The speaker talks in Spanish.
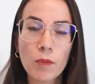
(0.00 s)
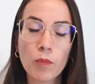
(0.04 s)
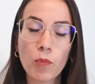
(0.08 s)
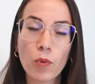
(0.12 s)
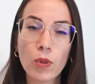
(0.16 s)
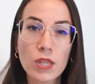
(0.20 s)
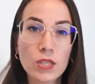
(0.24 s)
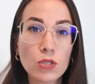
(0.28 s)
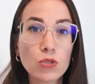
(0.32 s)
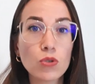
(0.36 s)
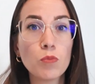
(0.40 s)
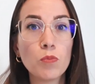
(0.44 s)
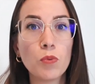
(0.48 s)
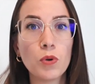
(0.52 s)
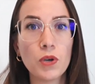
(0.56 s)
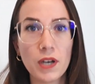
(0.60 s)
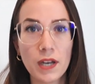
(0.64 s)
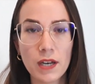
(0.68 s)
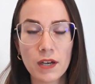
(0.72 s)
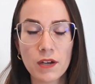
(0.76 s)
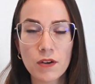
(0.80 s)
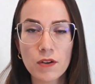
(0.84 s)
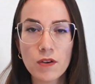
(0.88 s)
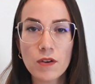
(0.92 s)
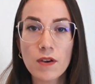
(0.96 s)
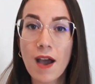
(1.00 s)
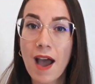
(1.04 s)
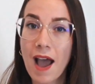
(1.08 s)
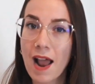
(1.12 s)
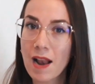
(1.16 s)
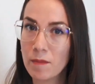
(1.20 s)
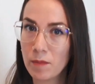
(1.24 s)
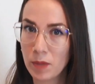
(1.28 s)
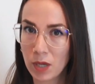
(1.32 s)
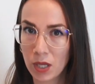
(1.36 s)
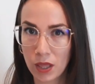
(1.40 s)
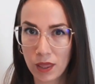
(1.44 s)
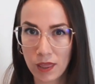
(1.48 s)
puede suponernos
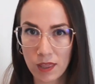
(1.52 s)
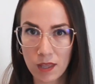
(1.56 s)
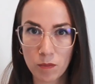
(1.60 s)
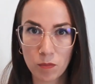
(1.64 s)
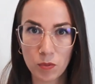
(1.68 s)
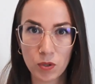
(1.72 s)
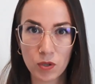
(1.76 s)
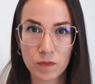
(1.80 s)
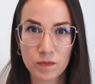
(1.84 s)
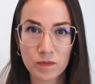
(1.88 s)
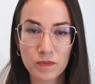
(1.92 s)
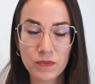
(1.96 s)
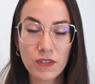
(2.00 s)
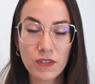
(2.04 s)
al principio.